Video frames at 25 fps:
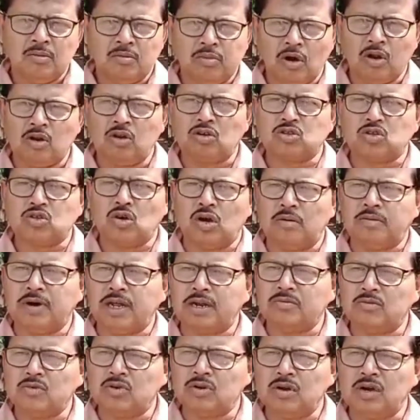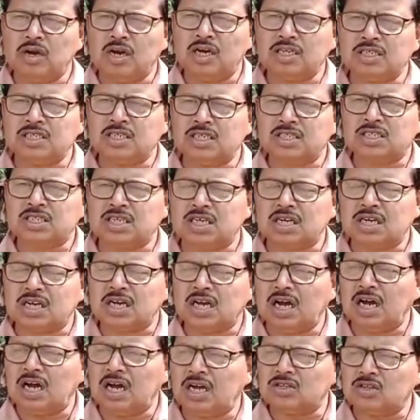ফলত আমার মনে হয় যে
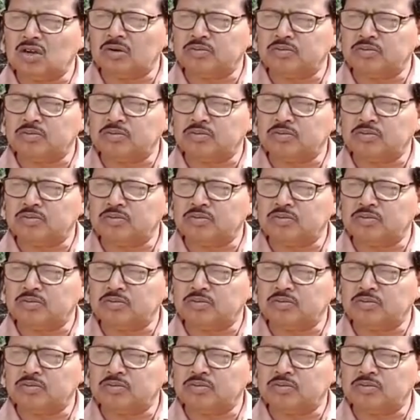শিক্ষা